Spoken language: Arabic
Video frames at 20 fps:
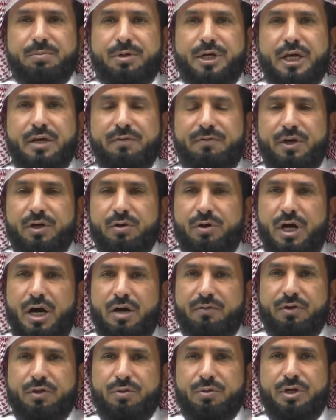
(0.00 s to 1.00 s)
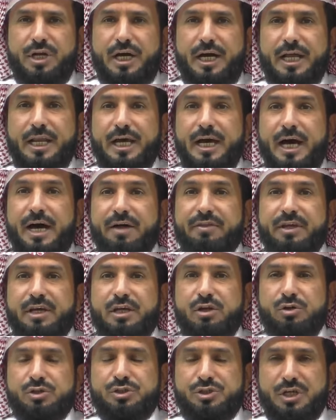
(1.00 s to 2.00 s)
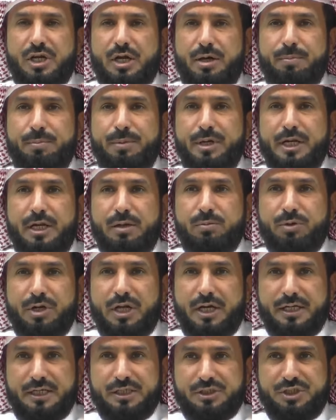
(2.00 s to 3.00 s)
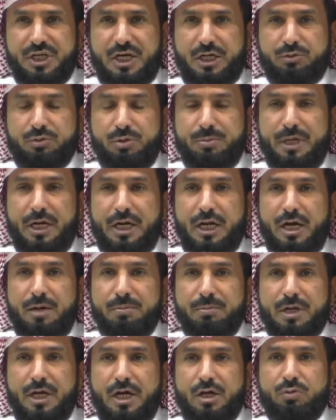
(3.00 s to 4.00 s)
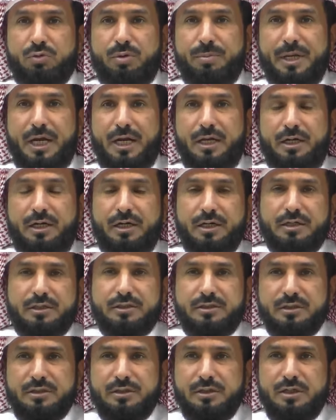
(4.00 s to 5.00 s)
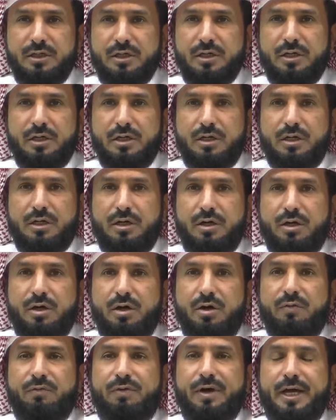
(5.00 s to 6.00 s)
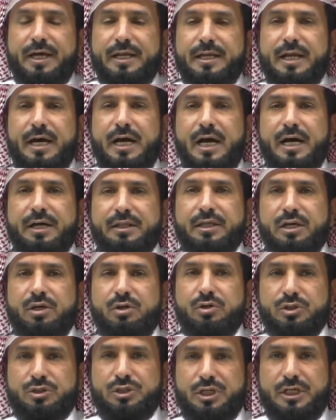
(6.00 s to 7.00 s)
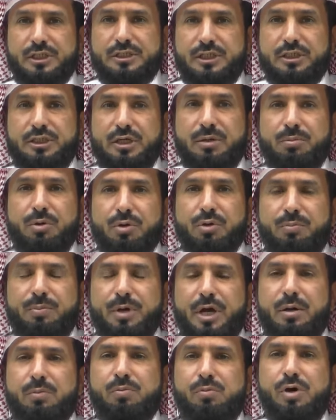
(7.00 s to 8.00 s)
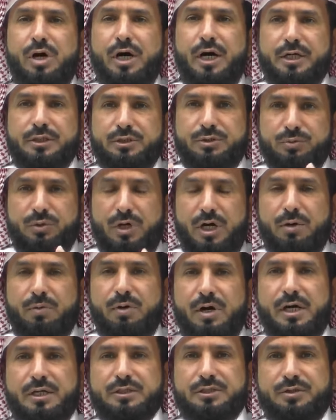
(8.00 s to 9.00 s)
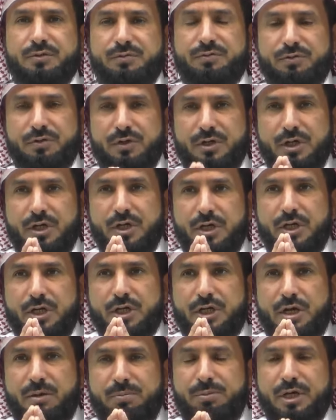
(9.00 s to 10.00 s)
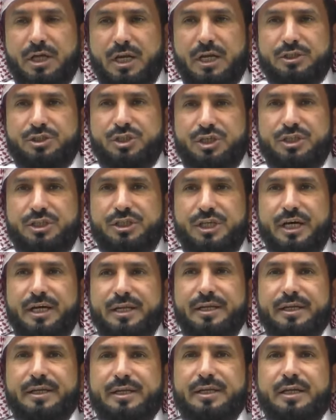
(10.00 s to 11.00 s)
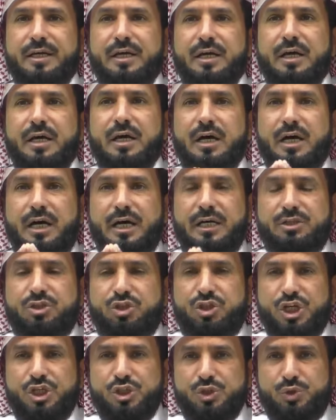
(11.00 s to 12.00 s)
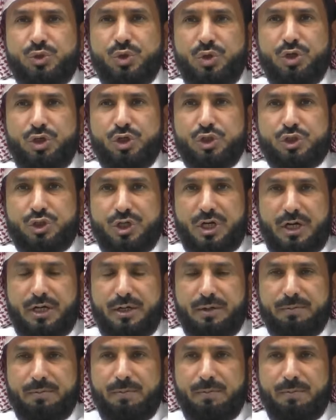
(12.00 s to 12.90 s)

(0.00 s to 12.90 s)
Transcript: كيف يحافظون على هذه الأسرة من المنغصات ومن الأمراض ومن الحقد فإن هذه الأسرة ستمر بأمواج وعواصف كبيرة جدا قد تنجو الأسرة